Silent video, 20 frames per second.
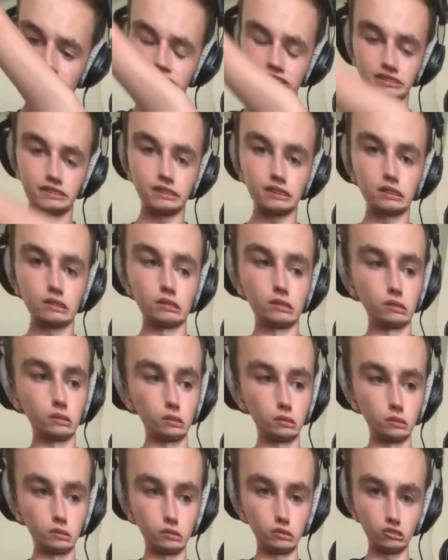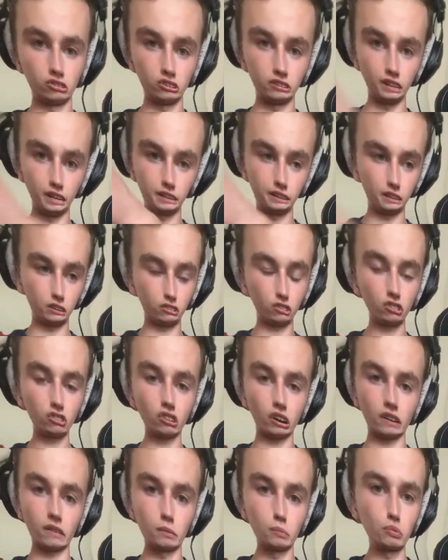j'étais euh, j'étais attaché,
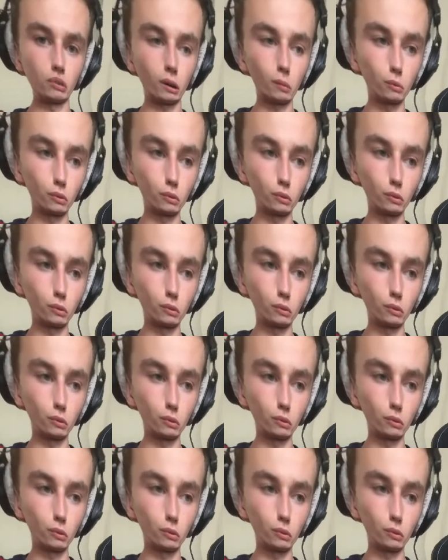j'arrivais plus à